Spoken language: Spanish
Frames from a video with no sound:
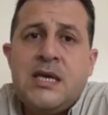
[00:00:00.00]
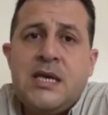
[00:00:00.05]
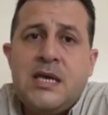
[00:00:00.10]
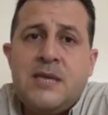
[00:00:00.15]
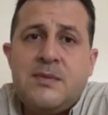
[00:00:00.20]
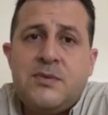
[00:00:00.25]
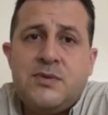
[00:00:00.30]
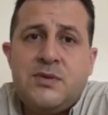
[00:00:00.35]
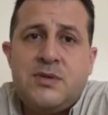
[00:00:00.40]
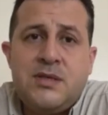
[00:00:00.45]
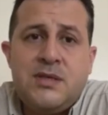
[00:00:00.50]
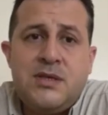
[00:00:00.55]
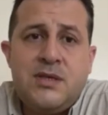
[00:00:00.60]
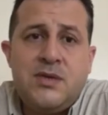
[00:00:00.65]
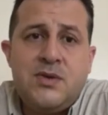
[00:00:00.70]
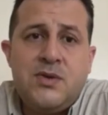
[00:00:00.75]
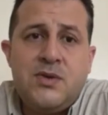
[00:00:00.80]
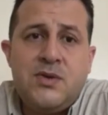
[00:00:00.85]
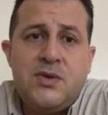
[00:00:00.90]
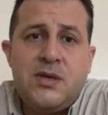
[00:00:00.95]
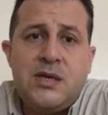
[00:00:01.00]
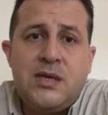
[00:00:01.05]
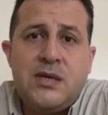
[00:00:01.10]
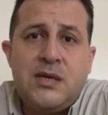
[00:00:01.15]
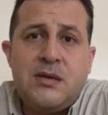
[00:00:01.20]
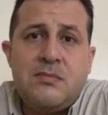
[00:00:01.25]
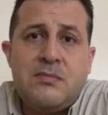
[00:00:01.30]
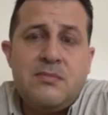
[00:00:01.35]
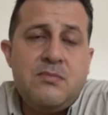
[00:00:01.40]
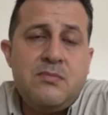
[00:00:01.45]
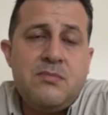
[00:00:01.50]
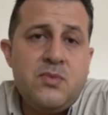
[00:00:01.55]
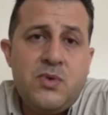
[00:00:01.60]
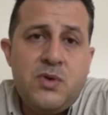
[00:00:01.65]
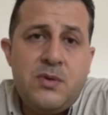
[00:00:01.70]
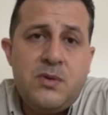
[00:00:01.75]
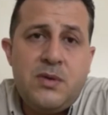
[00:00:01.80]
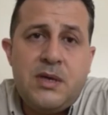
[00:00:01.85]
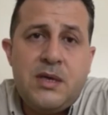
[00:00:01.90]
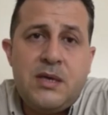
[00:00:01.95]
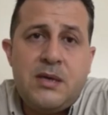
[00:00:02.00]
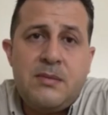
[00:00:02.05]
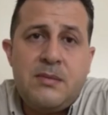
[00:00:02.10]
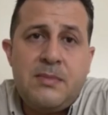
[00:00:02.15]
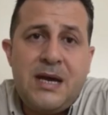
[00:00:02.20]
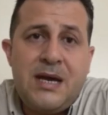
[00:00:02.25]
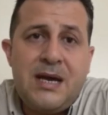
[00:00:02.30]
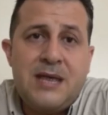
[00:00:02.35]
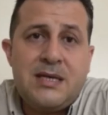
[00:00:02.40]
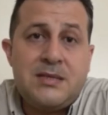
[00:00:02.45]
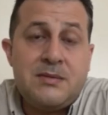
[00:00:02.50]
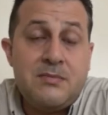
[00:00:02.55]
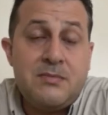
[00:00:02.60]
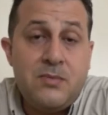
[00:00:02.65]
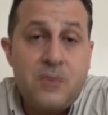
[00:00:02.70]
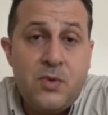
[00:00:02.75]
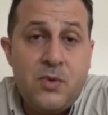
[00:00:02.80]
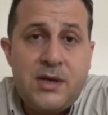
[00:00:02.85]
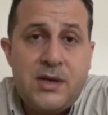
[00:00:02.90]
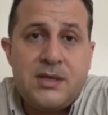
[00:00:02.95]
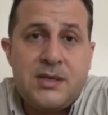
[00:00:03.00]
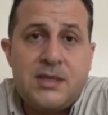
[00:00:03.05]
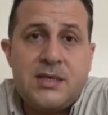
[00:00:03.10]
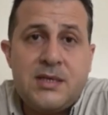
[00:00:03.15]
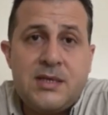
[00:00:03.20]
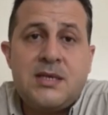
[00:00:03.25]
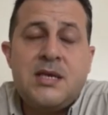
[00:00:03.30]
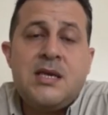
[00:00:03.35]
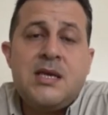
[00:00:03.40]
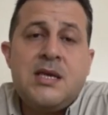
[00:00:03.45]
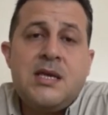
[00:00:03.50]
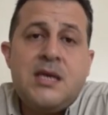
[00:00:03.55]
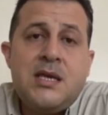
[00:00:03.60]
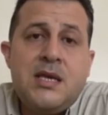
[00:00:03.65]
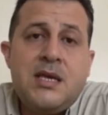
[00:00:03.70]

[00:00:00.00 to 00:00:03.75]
Hemos tenido eh, muy bajas muertes